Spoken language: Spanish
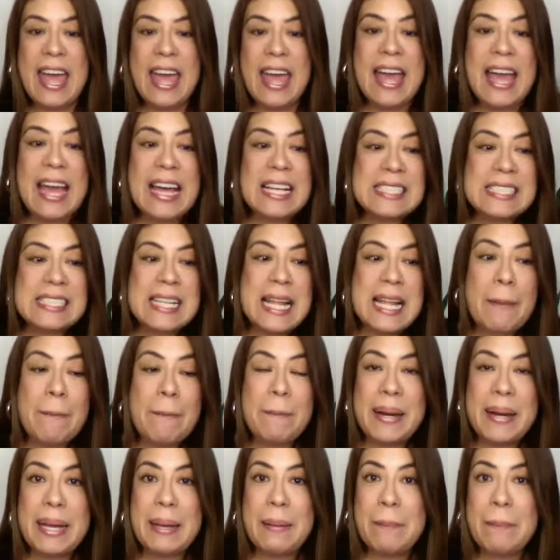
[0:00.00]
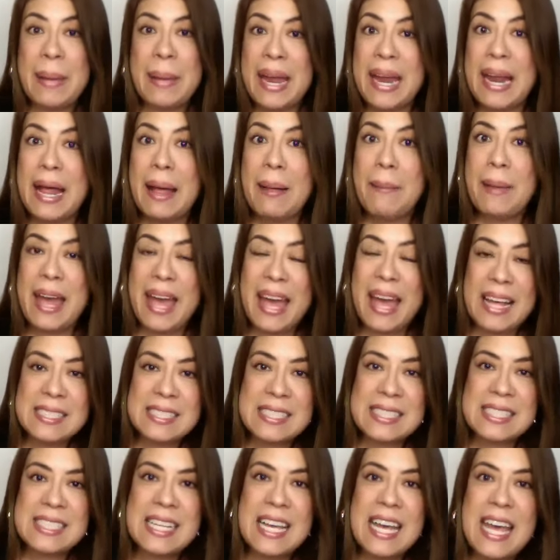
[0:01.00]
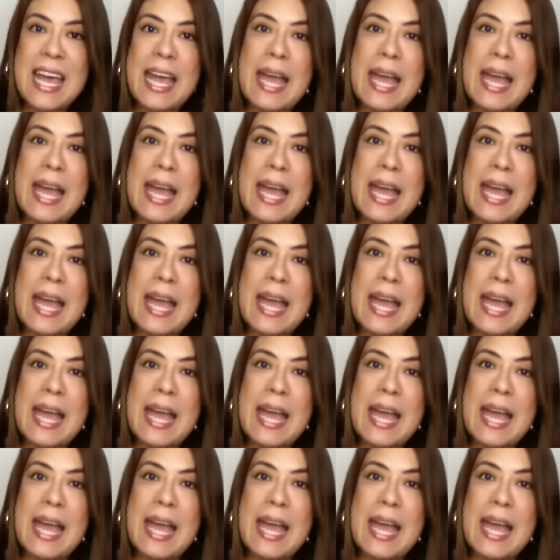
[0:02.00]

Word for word: es la primera vez